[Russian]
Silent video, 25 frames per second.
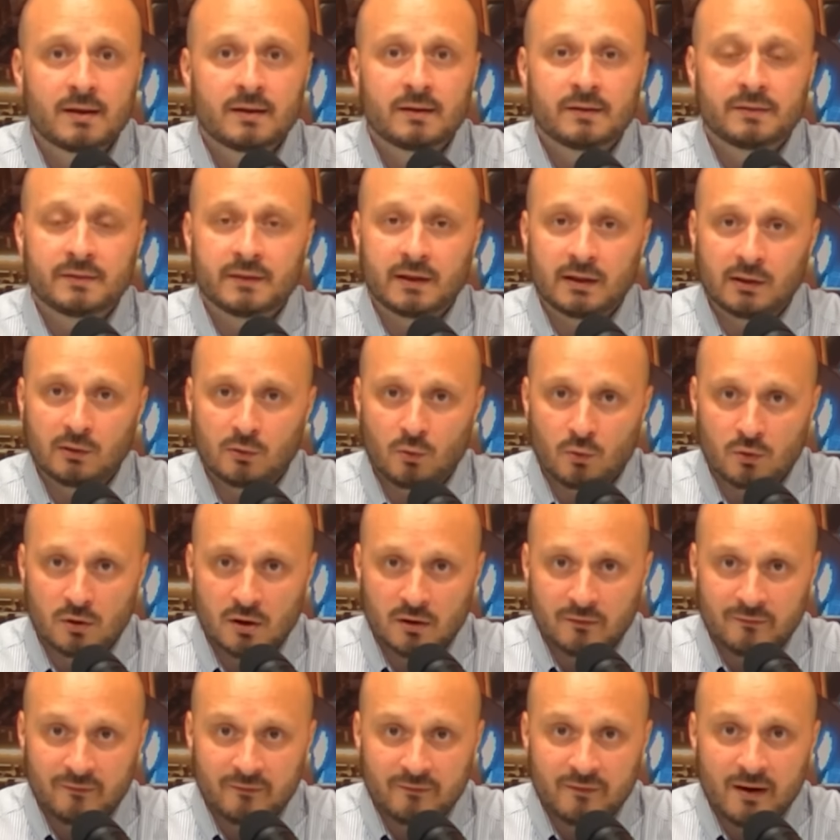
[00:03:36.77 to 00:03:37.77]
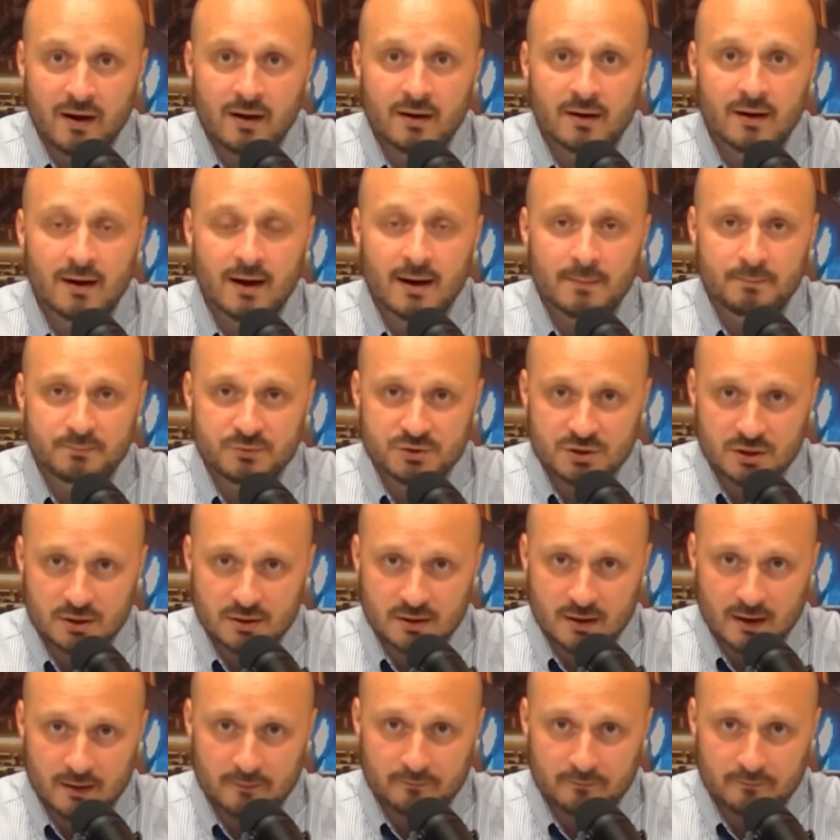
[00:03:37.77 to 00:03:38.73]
налогового общака.